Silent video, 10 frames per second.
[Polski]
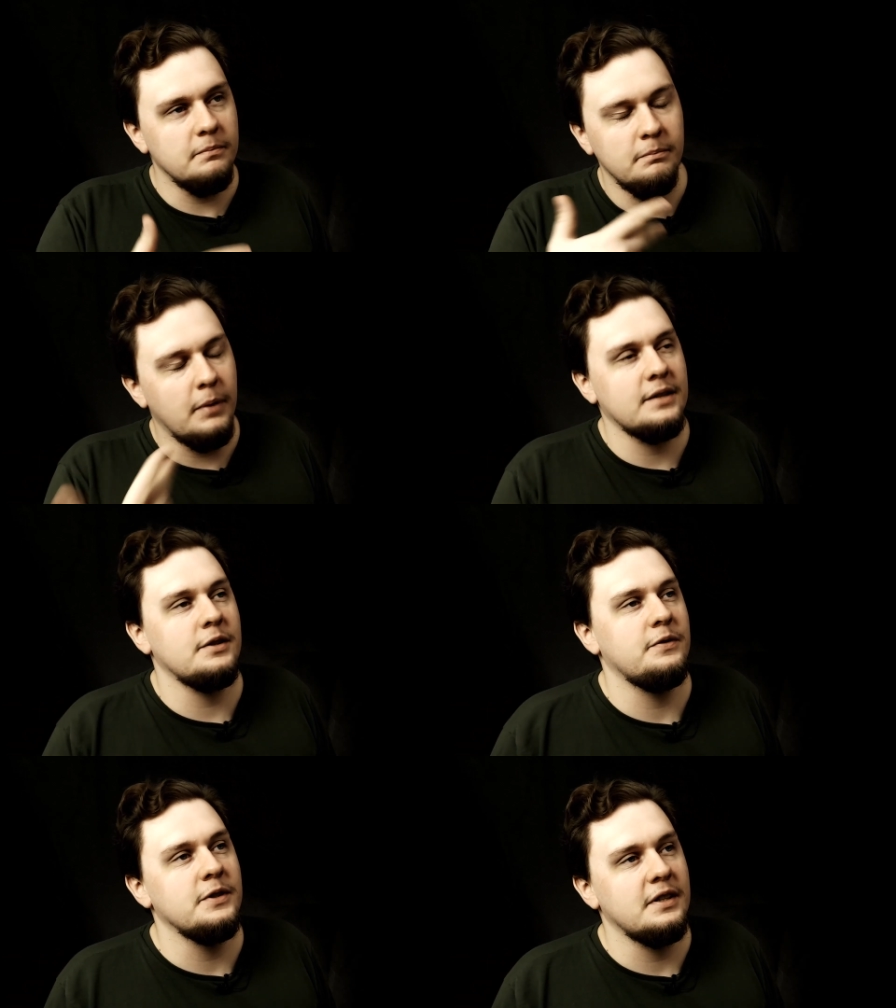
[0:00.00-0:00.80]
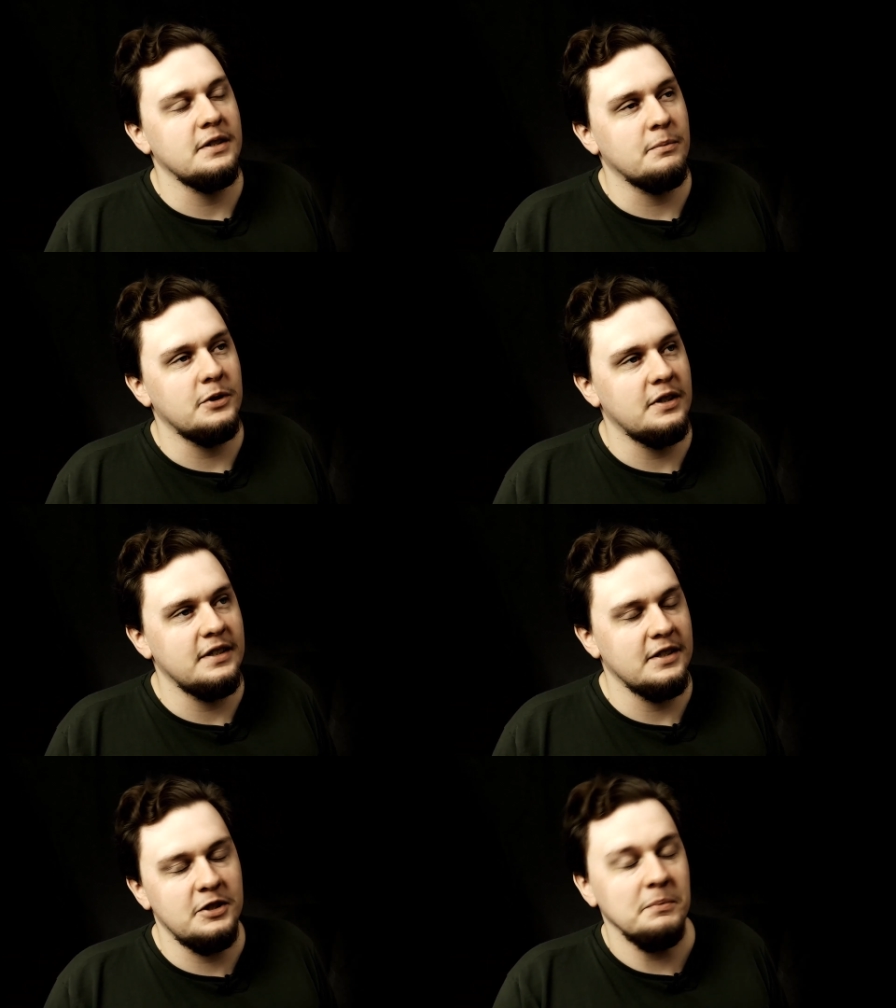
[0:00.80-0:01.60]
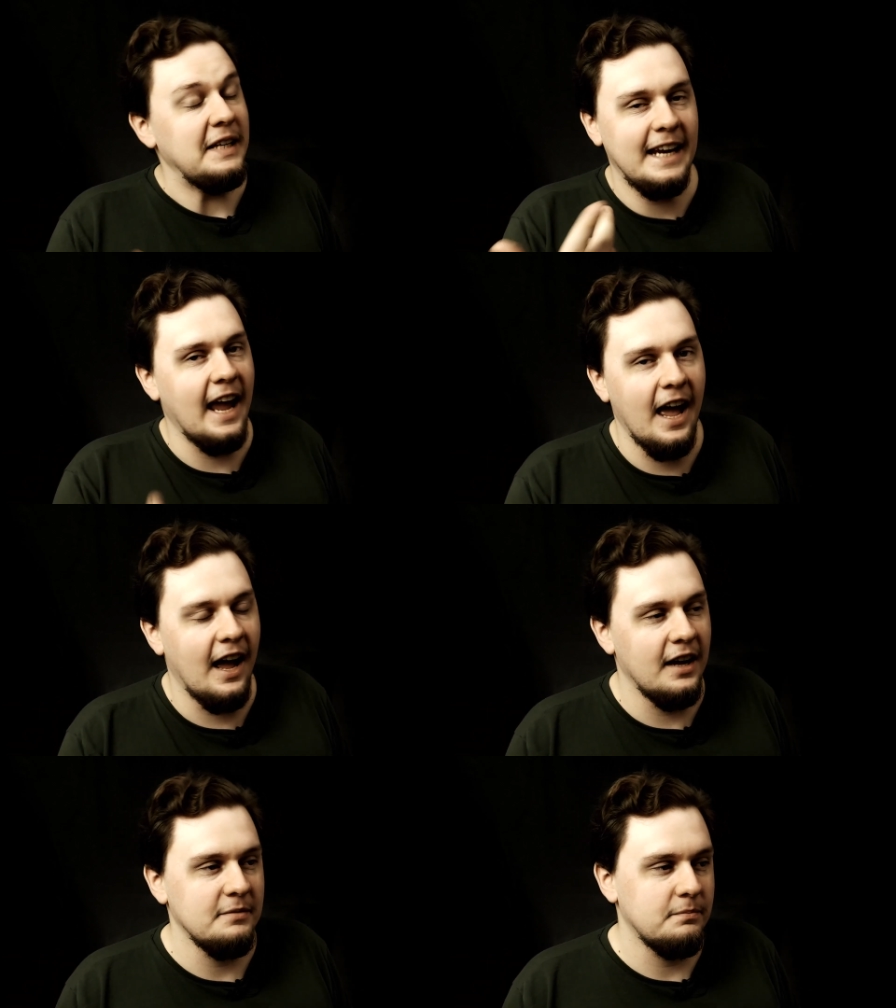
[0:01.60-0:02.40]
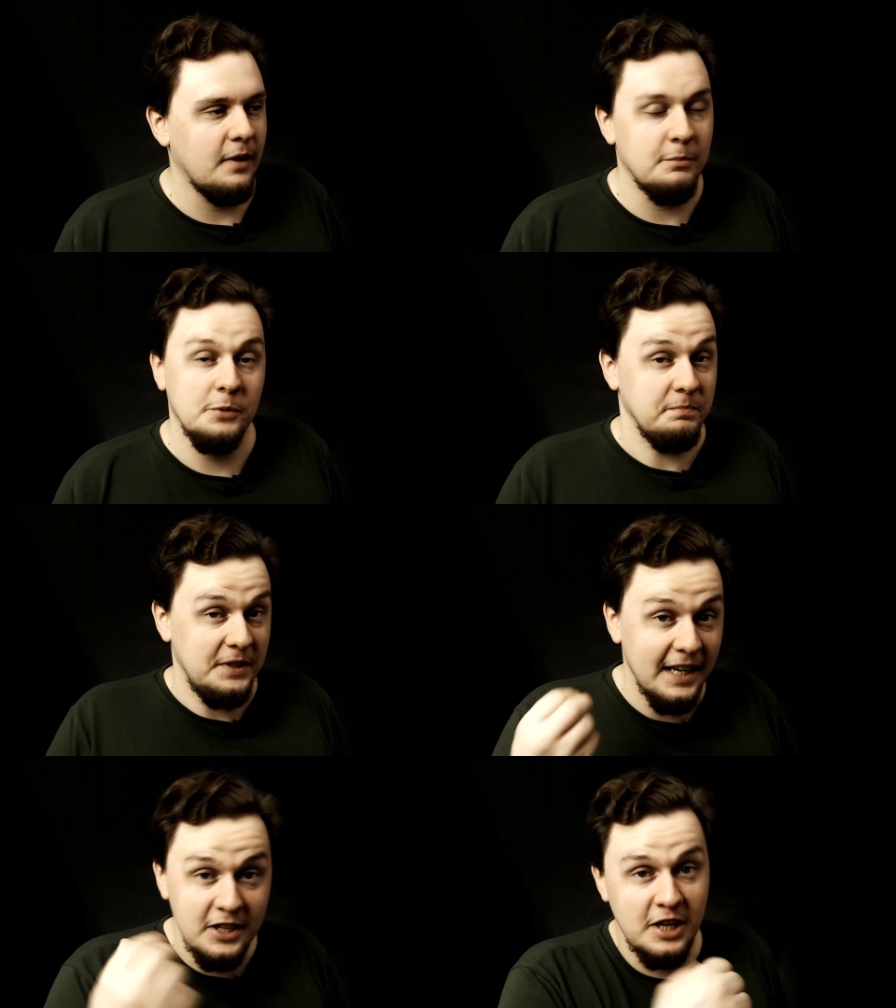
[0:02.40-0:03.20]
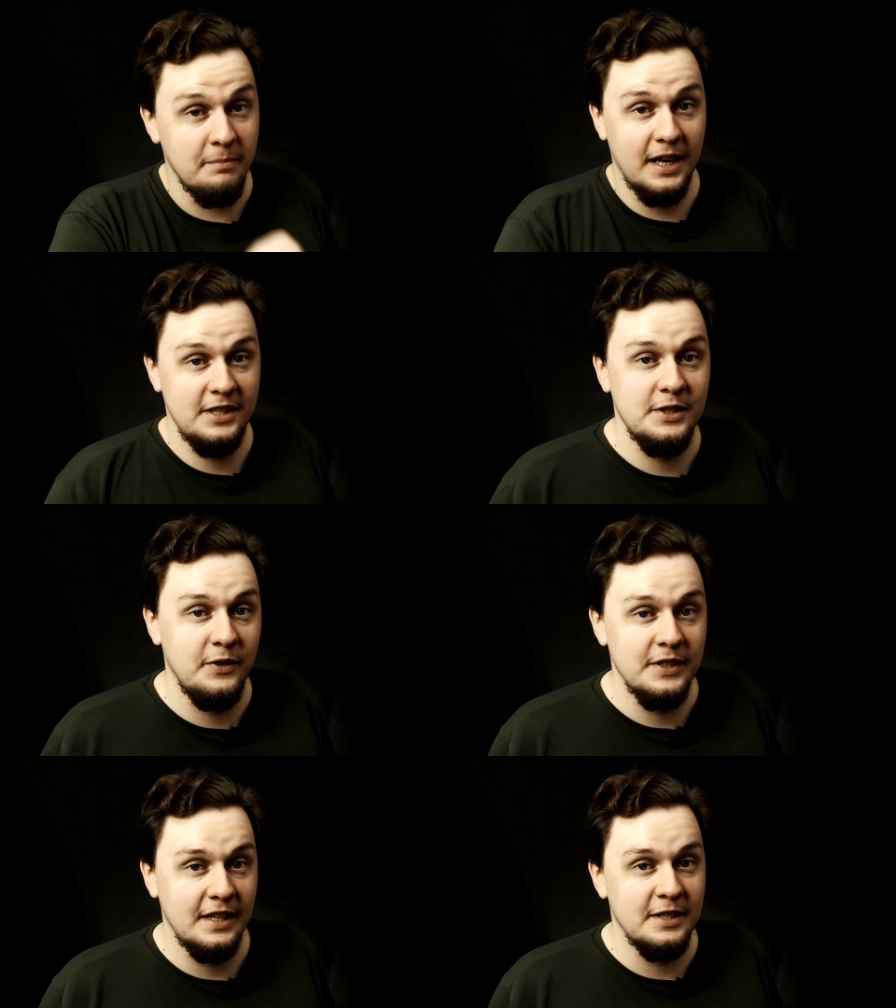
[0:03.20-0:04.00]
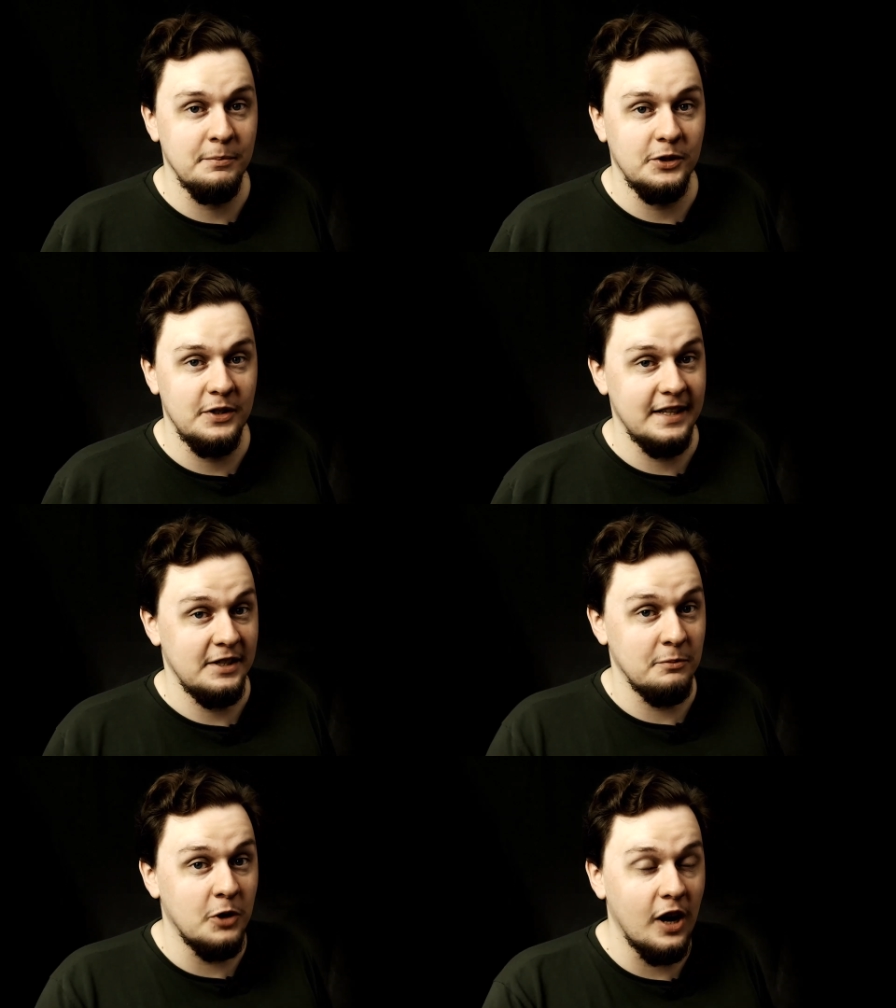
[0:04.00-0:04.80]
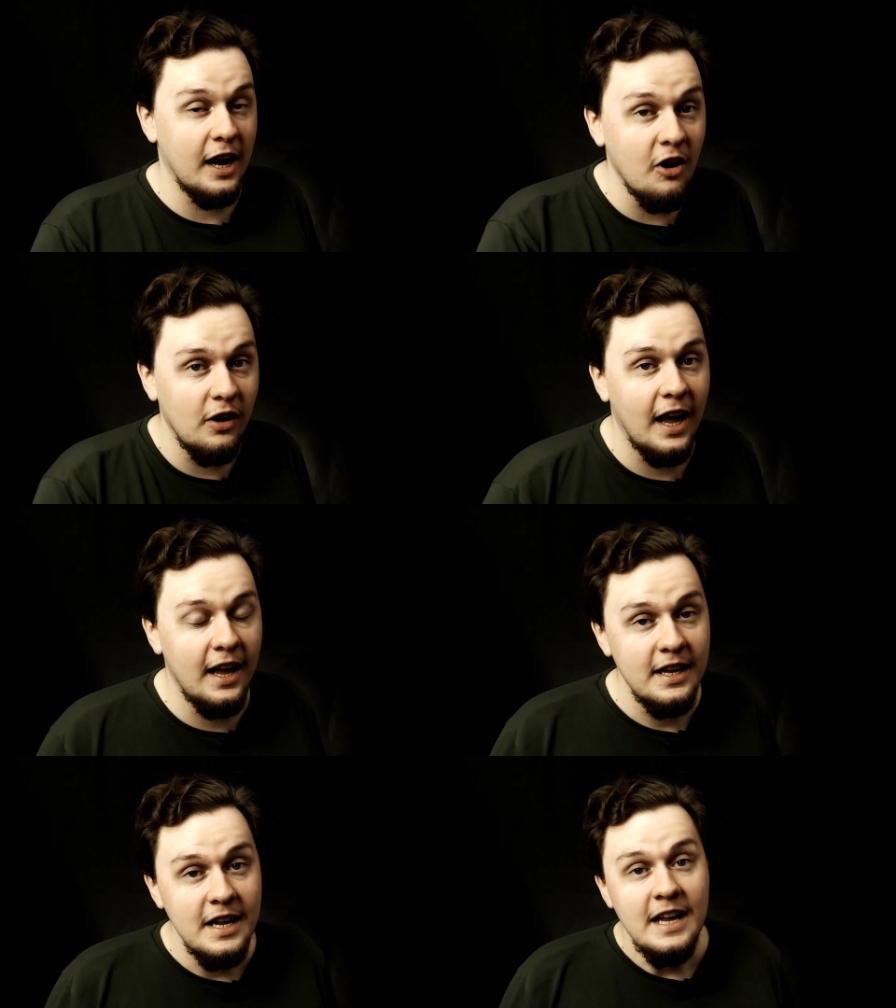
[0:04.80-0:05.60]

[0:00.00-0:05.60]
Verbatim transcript: bardzo związana z motoryzacją IKEA, albo jeszcze bardziej związana z motoryzacją Coca-Cola,